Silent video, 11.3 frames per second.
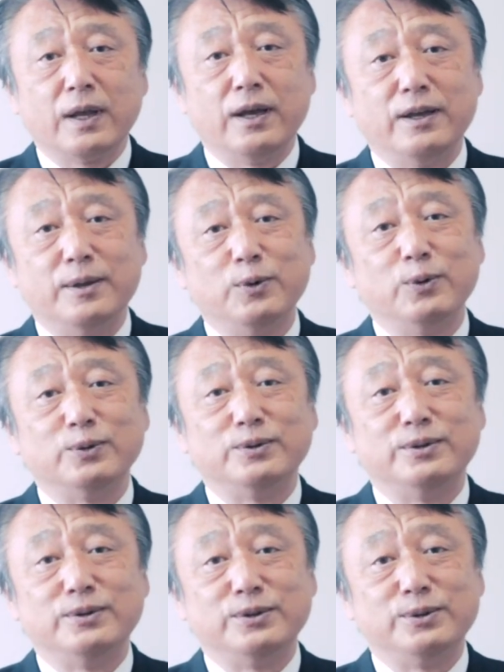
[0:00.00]
えー、もう
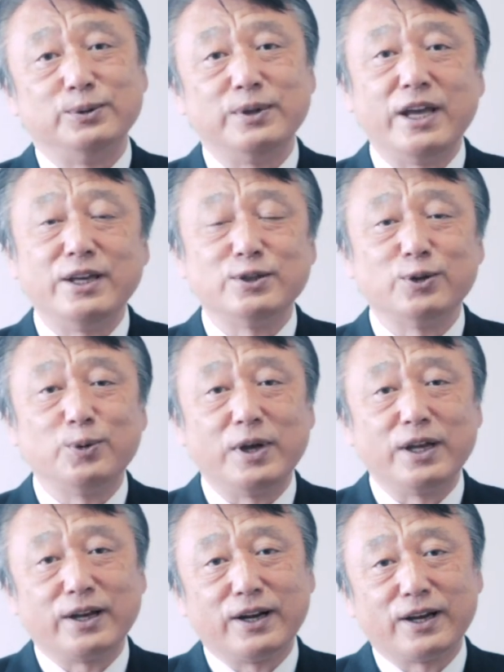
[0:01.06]
10年以上
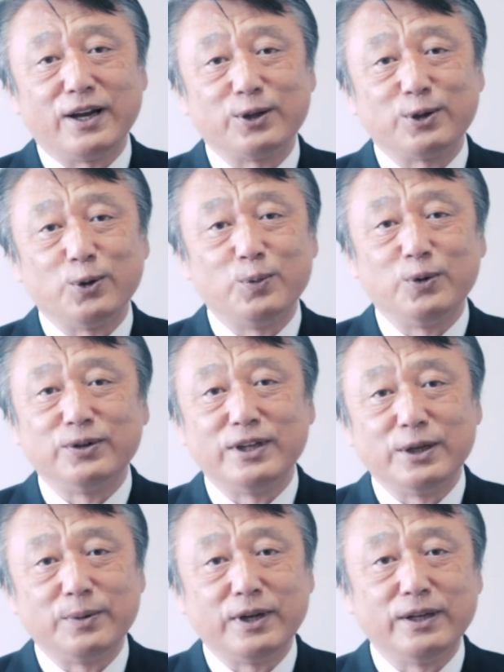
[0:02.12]
前から環境問
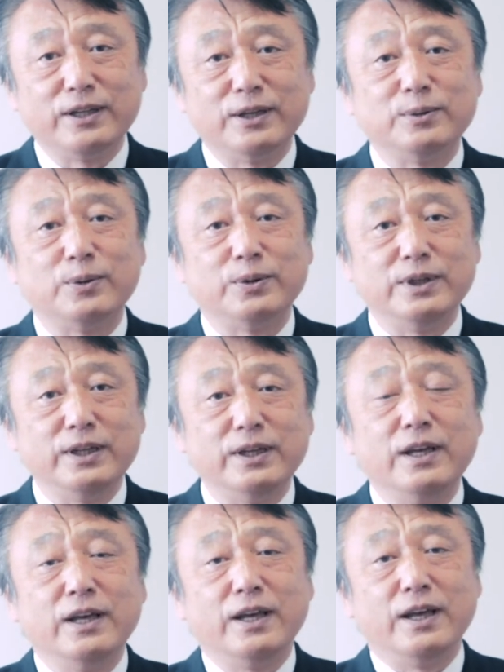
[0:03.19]
題言われてるの
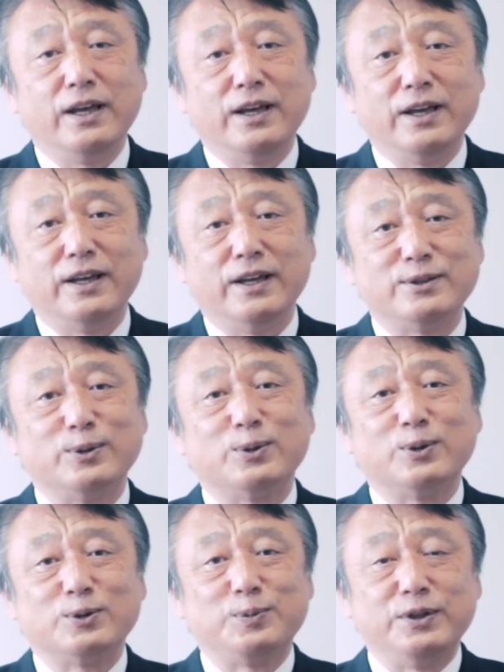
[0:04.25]
に、えー、ちょっ
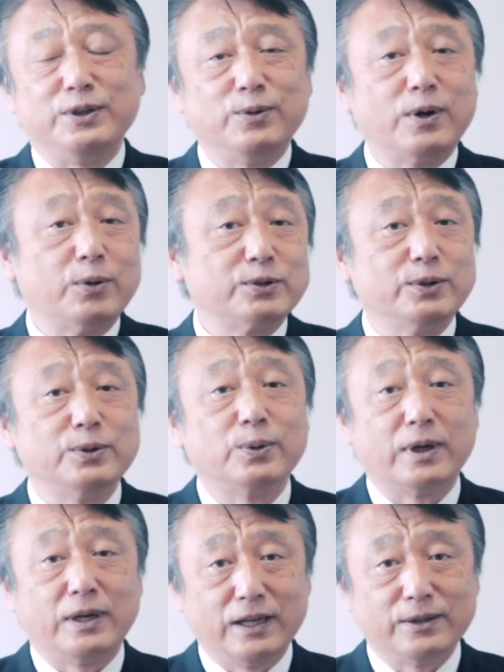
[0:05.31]
とスピードが遅いの
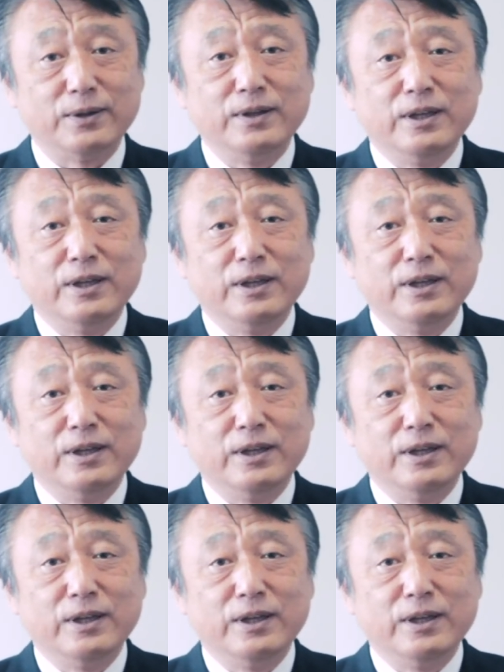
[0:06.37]
かなと、